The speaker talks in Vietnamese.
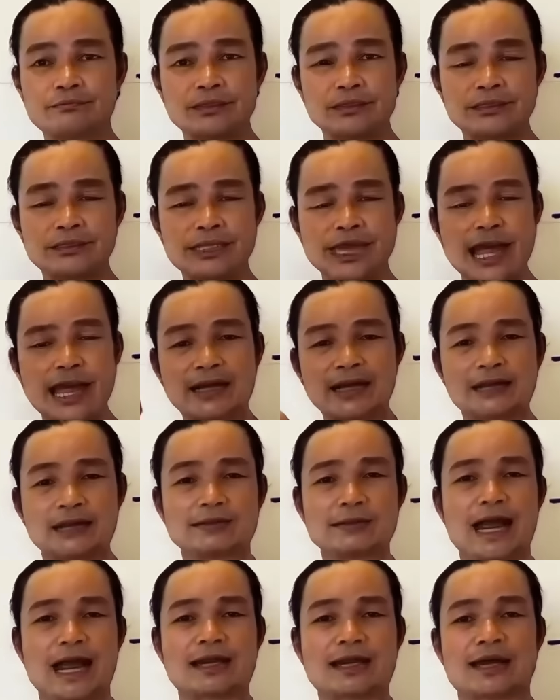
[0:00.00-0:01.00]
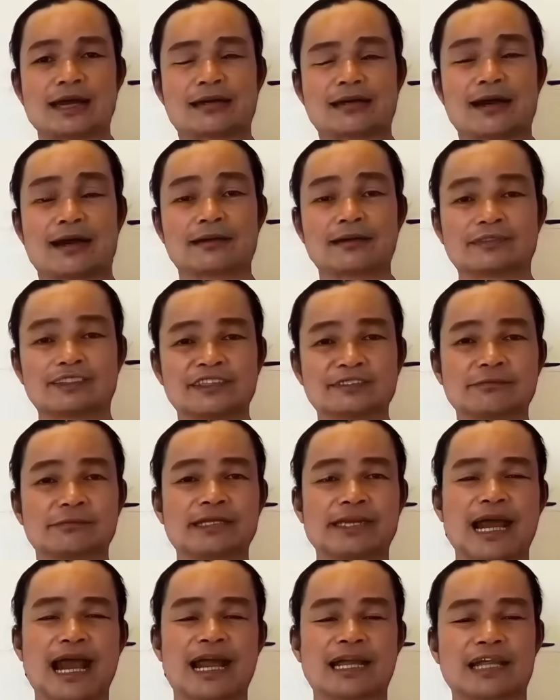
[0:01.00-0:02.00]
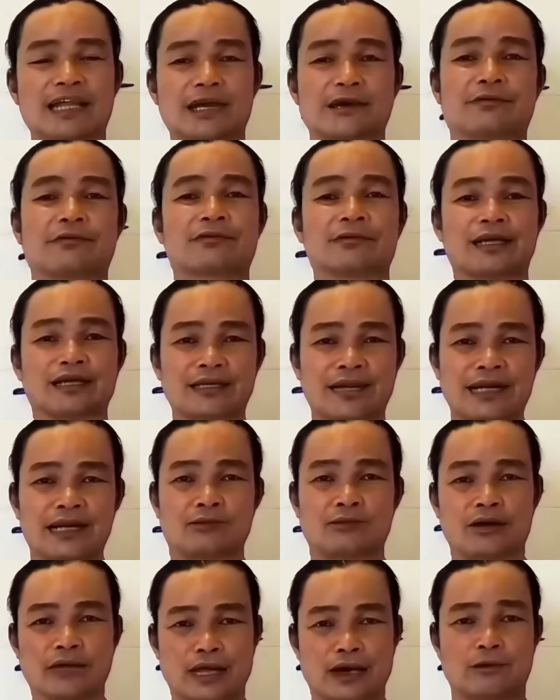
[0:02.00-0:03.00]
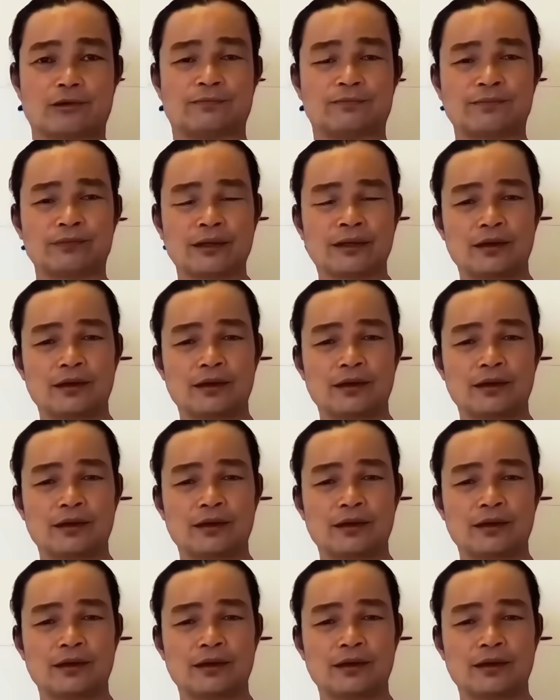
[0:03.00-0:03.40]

sáng người ta là cờ tướng bia chiều lăn đi quán nhậu